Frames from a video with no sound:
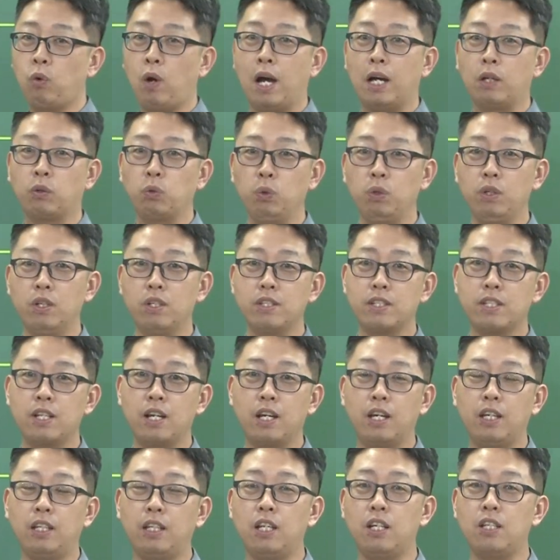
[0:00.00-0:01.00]

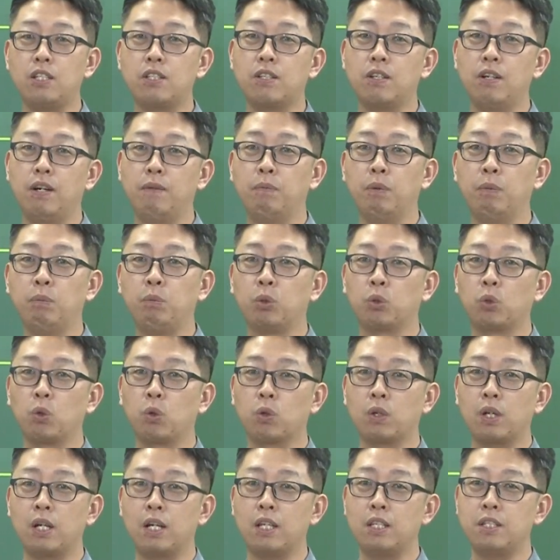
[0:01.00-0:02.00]
과도현상에 대해서 한번
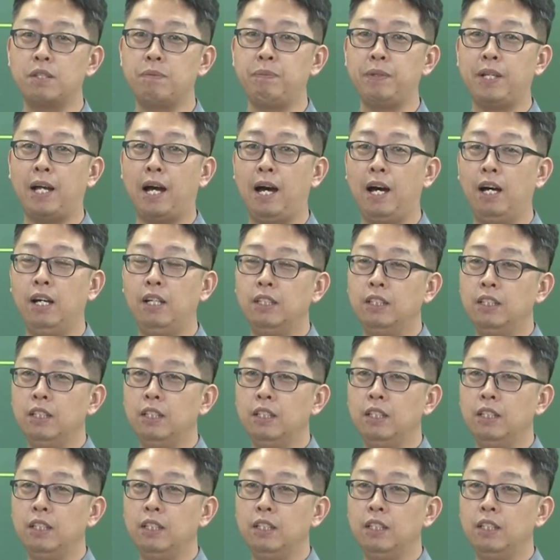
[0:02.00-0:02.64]
보도록 하겠습니다.